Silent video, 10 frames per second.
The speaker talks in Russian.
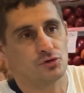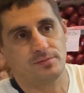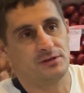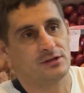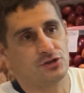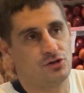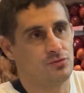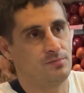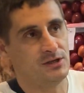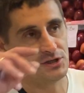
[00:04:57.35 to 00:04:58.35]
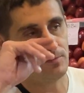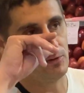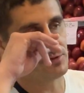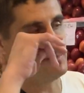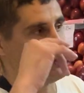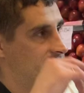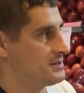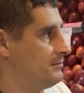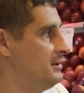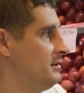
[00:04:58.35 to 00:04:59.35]
может быть, даже чуть меньше, плюс-минус
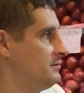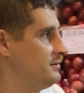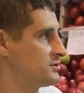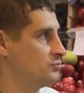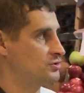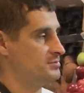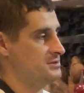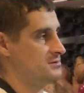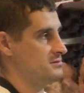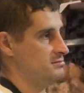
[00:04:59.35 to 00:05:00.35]
там, даже может быть